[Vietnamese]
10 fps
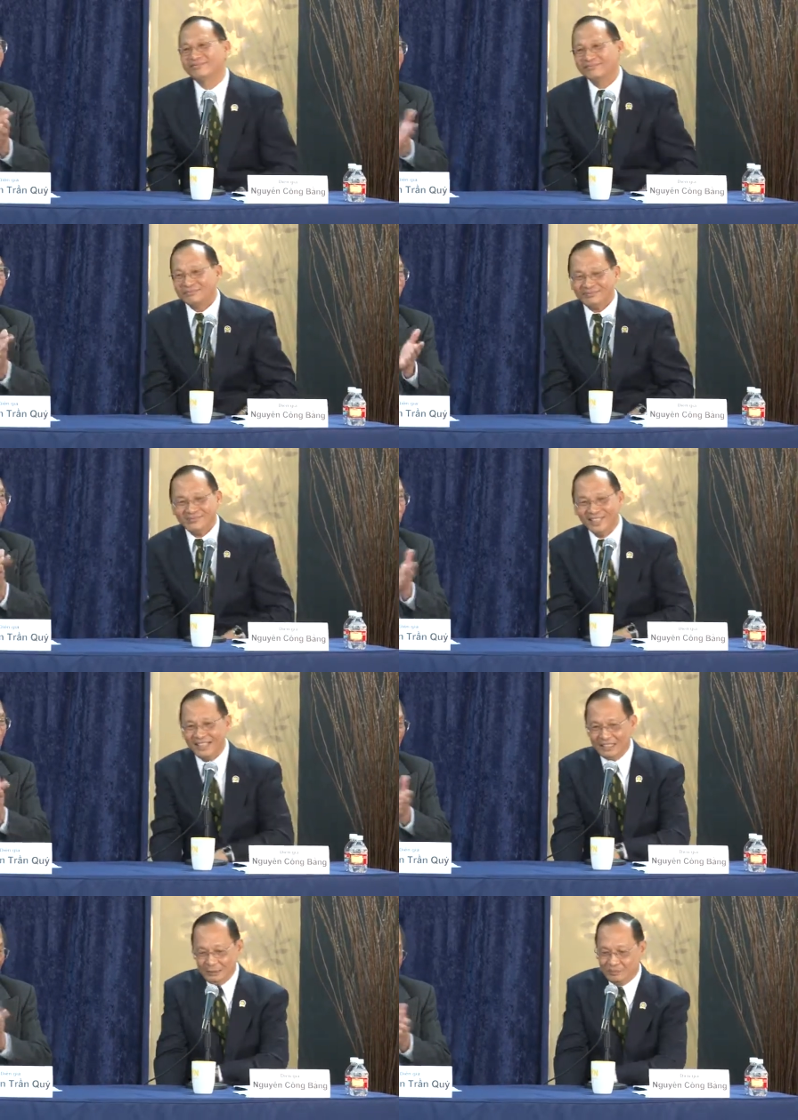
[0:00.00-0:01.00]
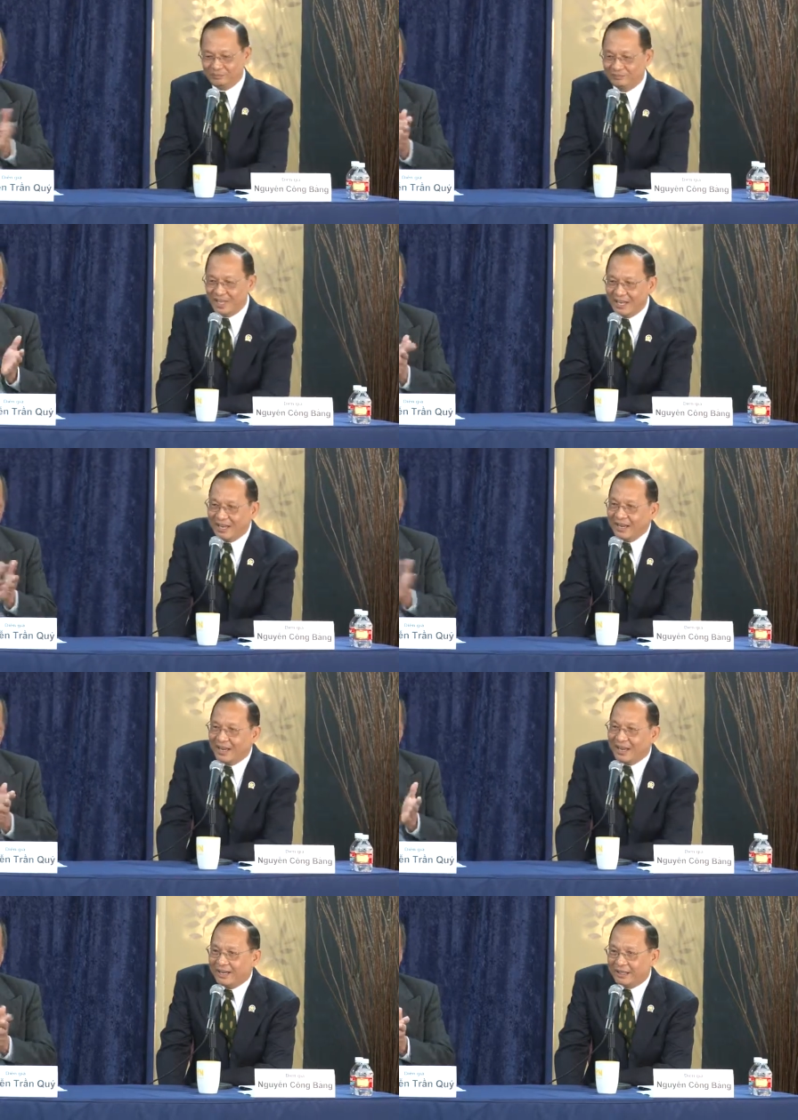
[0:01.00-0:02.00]
Dạ, vâng. Dạ
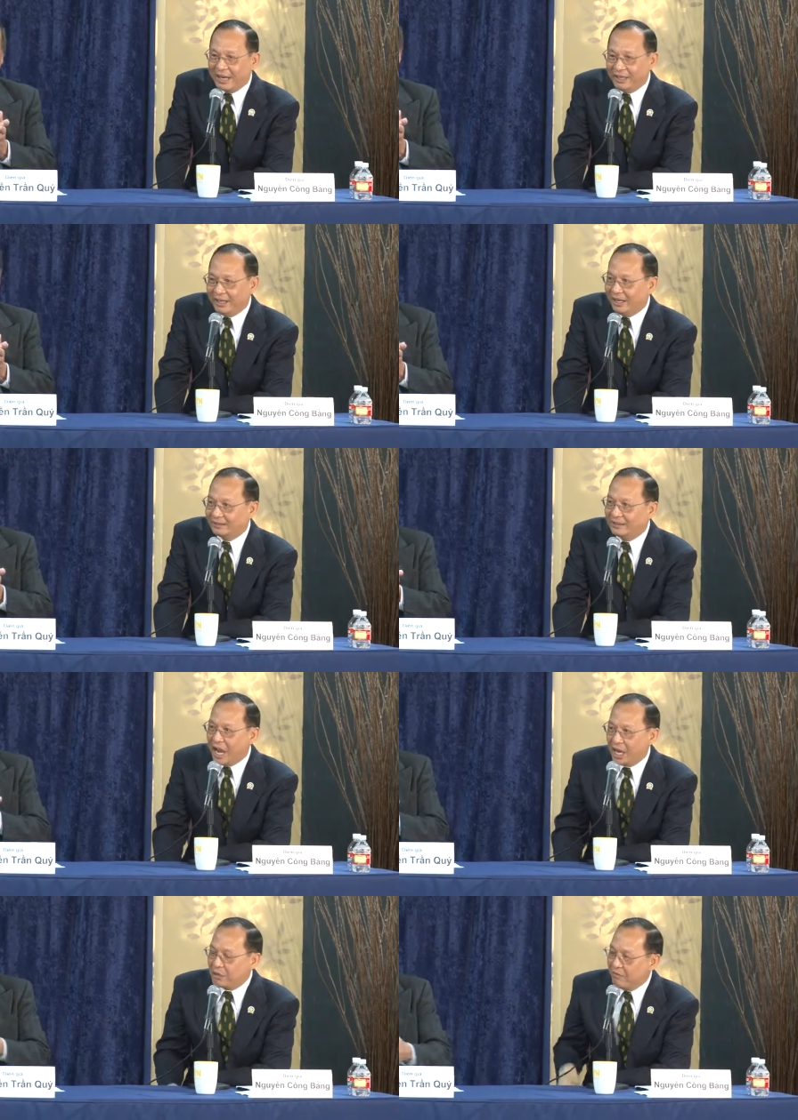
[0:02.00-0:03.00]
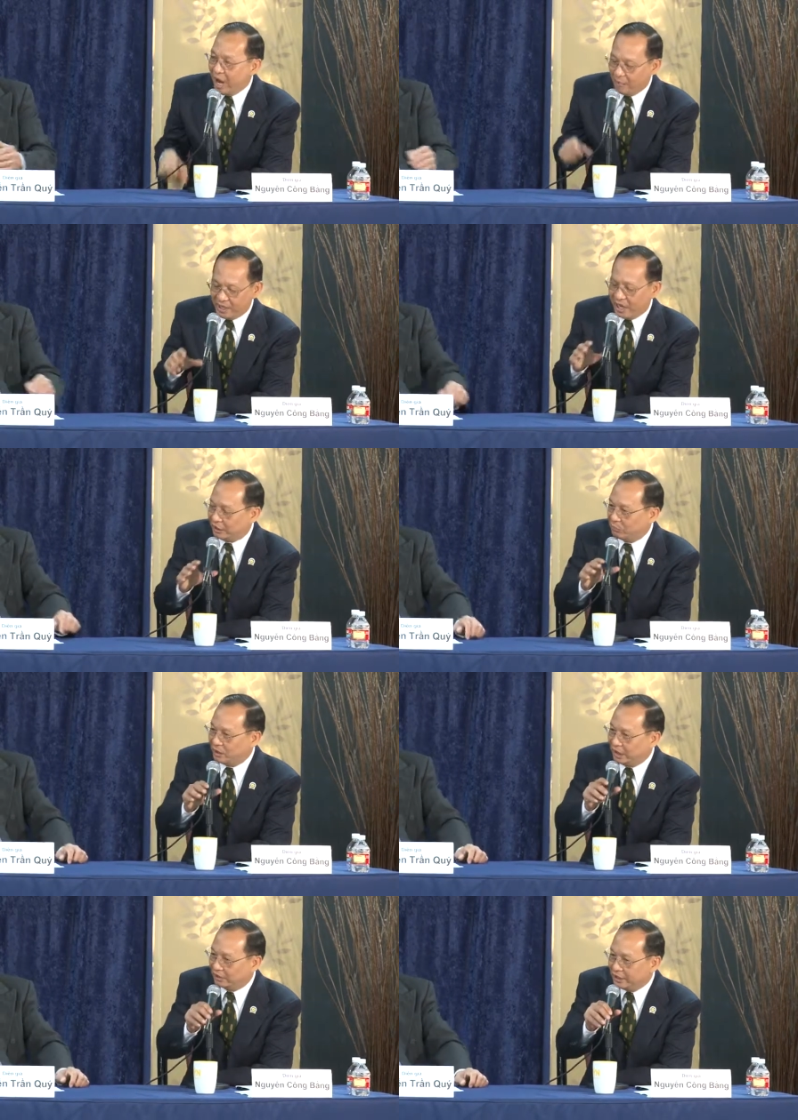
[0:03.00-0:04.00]
cái à, thứ hai về vấn đề
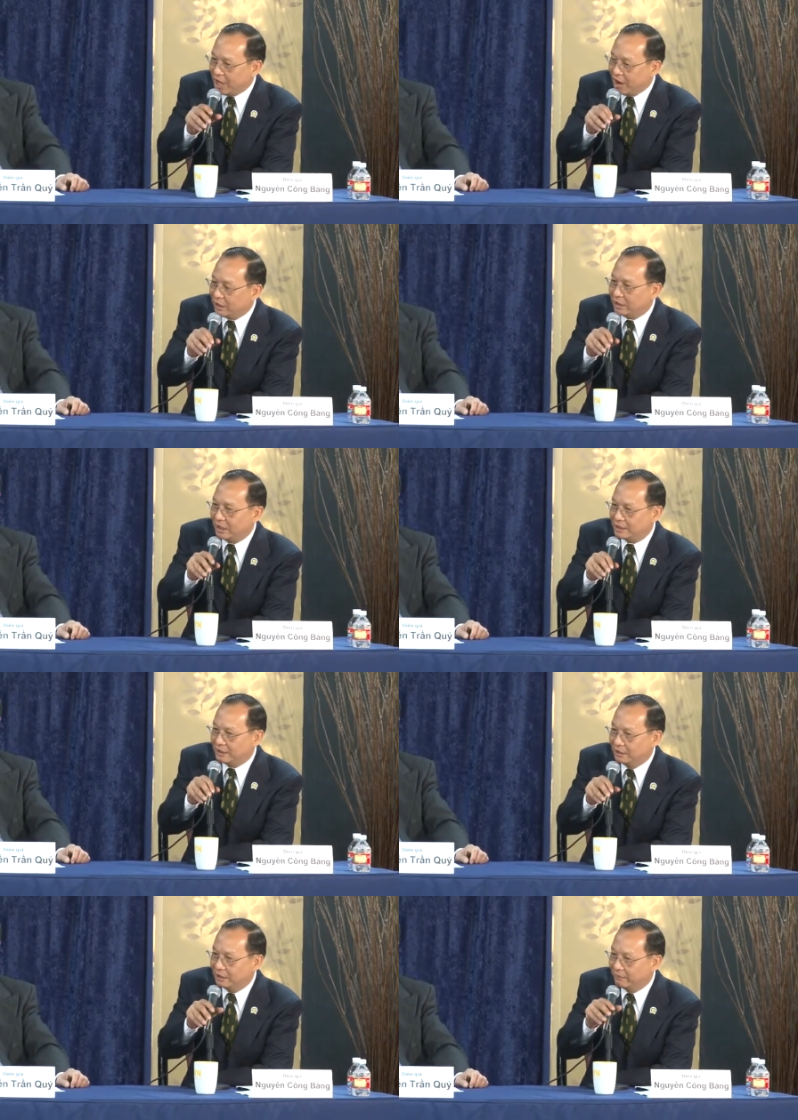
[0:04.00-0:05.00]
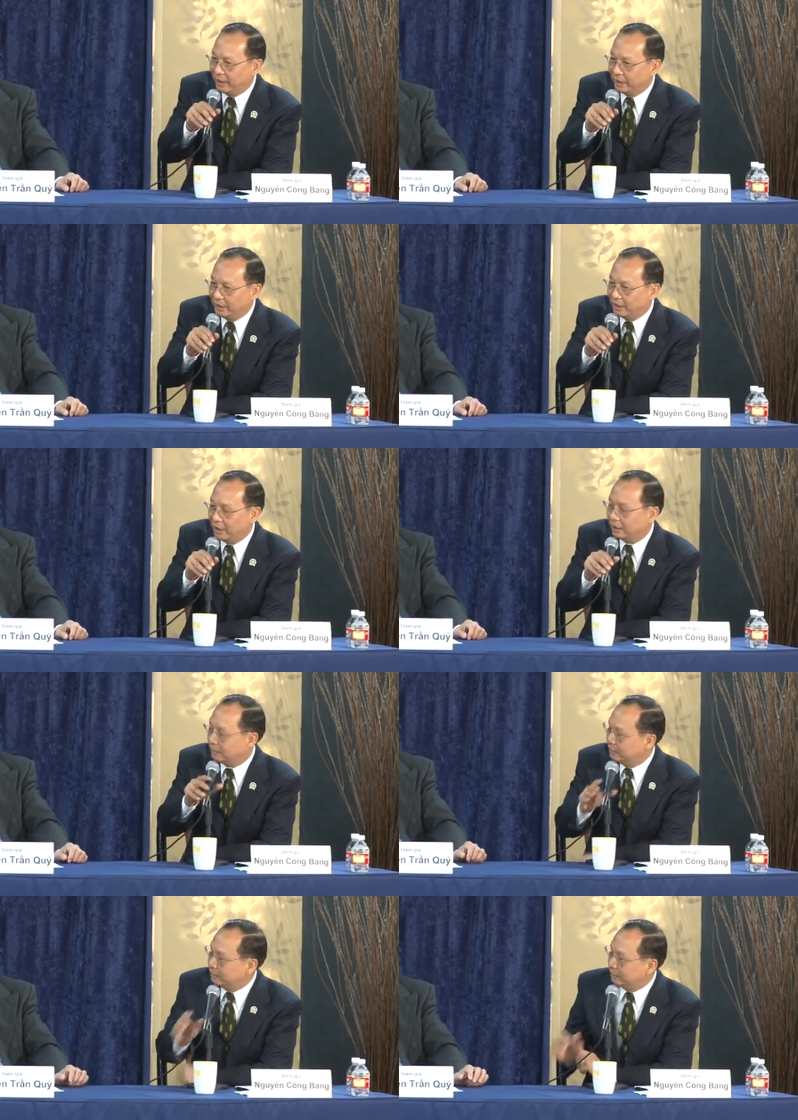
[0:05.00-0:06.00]
tổng dân cư tự do à, xin thưa với à,